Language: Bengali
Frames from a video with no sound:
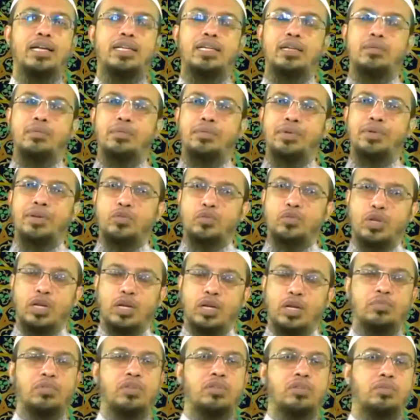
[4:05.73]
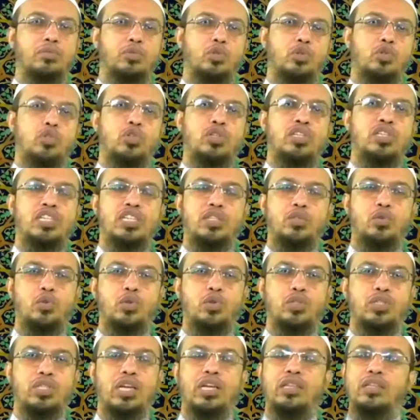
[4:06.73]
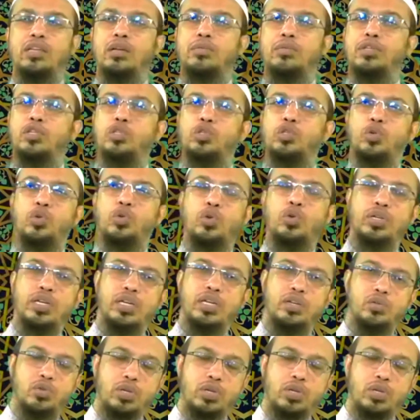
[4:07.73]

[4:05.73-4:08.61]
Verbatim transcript: এটার ব্যাপারে রসুল আকম সাল্লাম সরাসরি নিষেধ করেছেন আল্লাহ তালা আমাদের সকলকে